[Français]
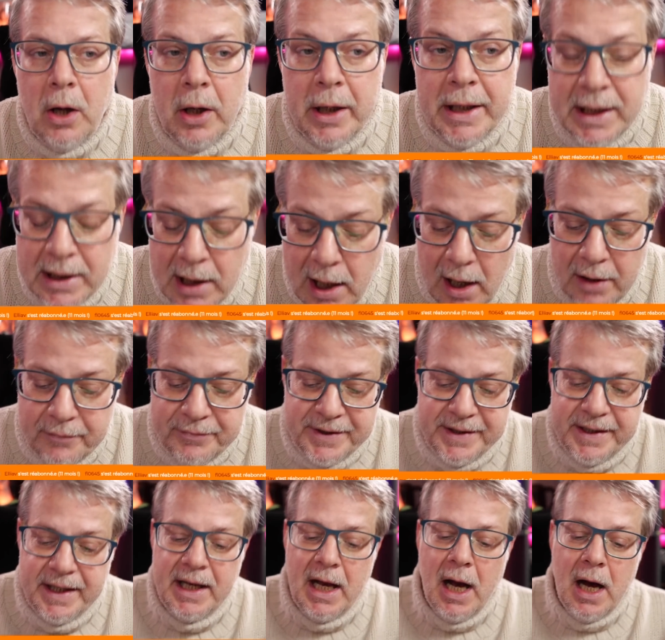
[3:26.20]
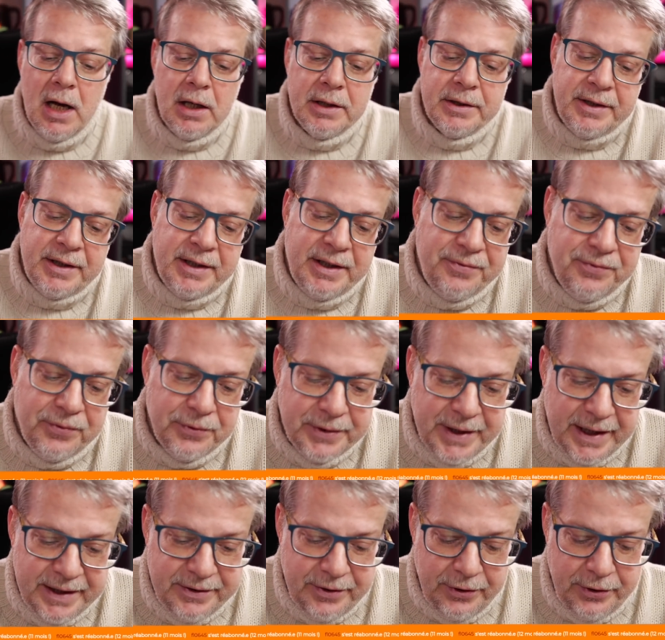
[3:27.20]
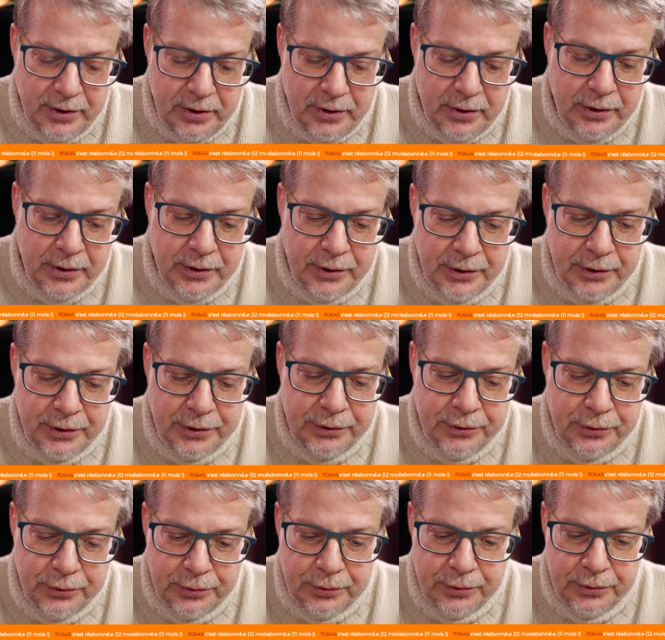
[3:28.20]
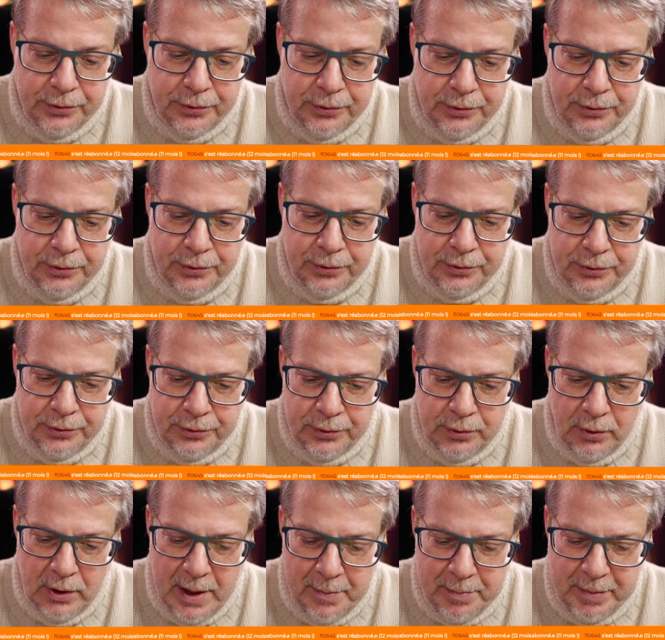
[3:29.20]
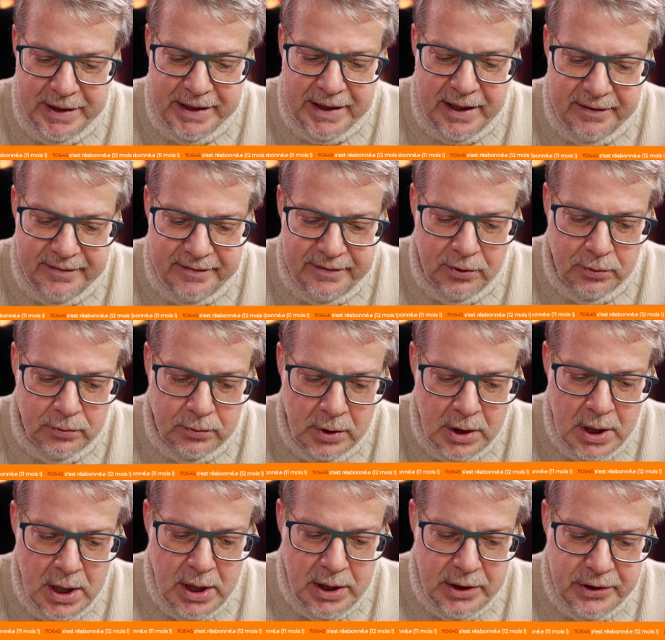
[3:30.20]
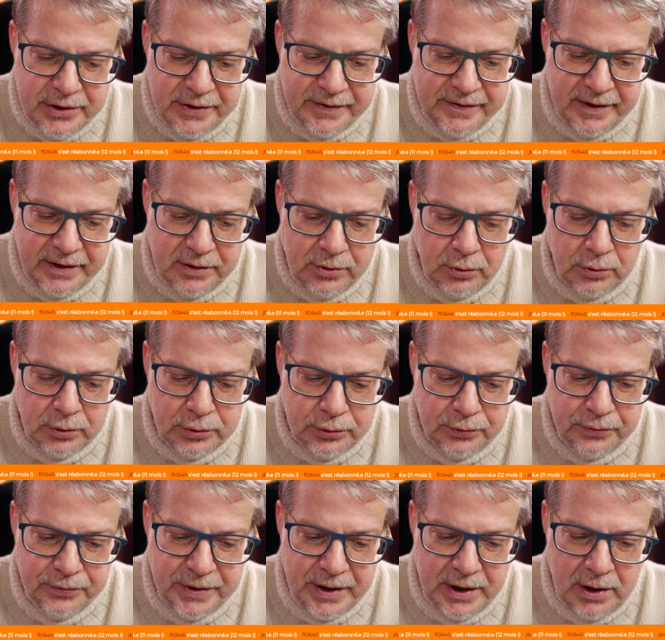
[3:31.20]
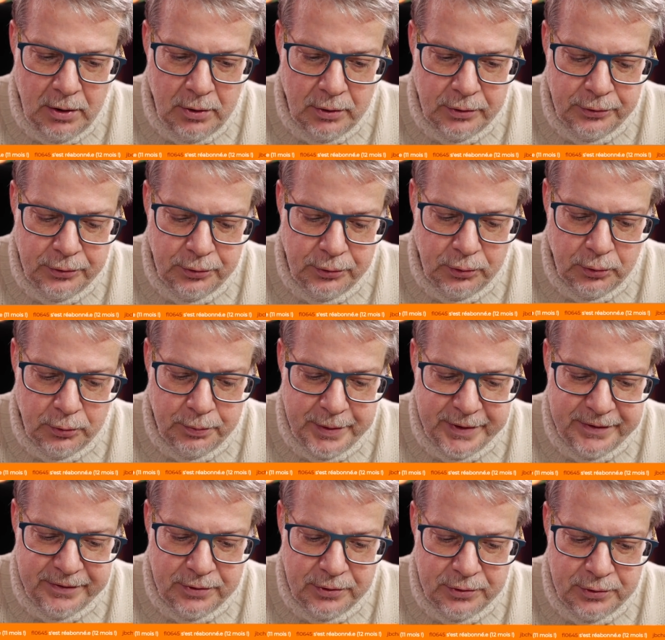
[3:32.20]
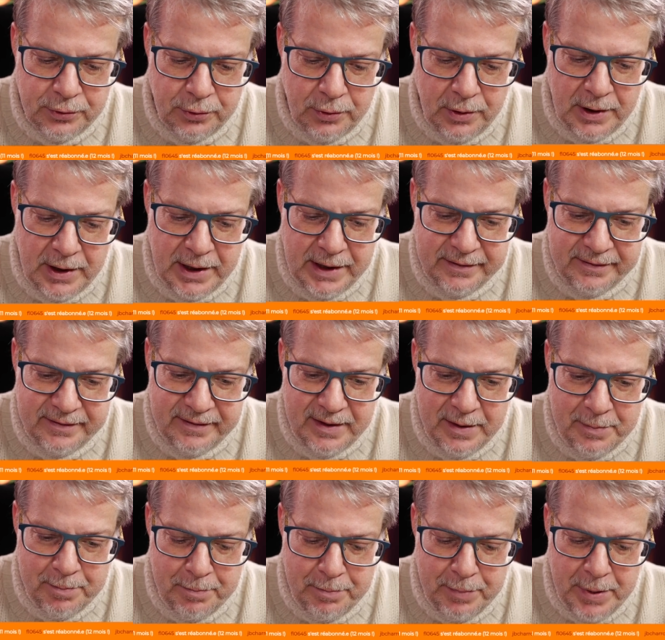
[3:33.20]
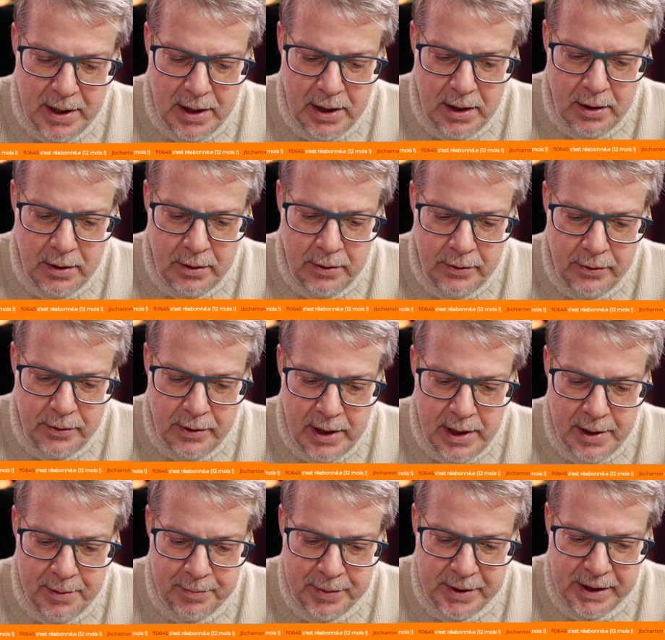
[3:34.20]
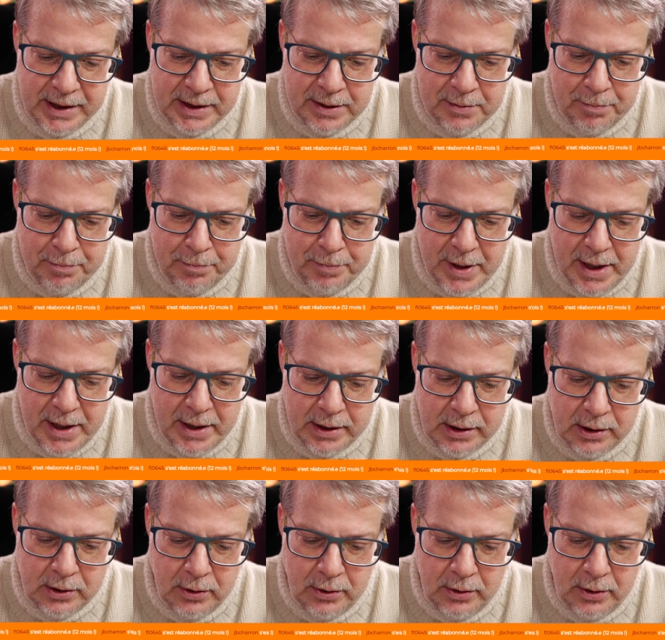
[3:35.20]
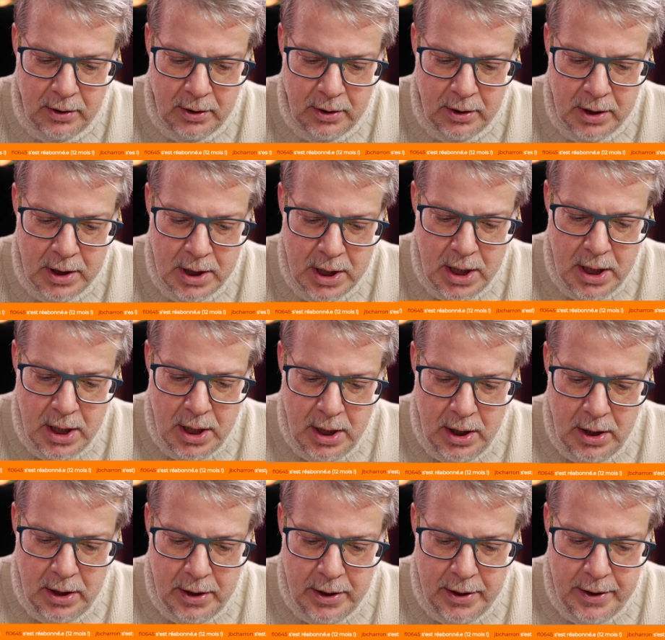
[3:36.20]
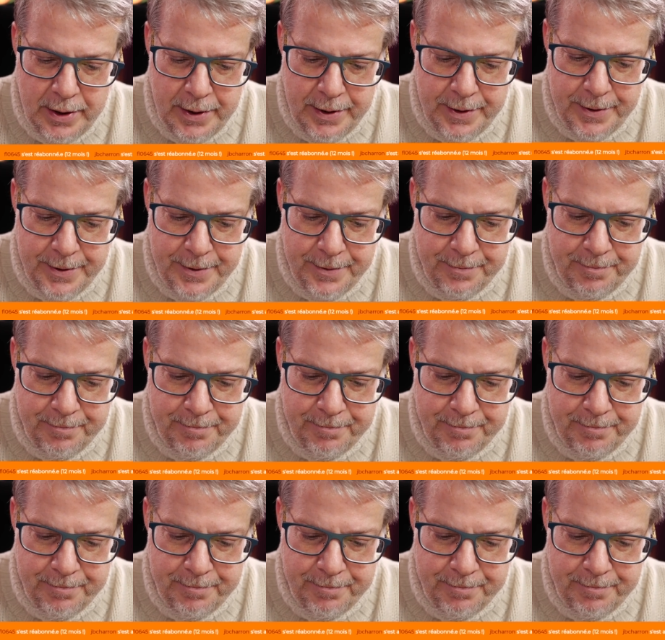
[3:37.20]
il a invité un des fondateurs de, de l'application. J'essaie de retrouver leurs deux noms parce que je ne les ai pas appris Parker. Euh...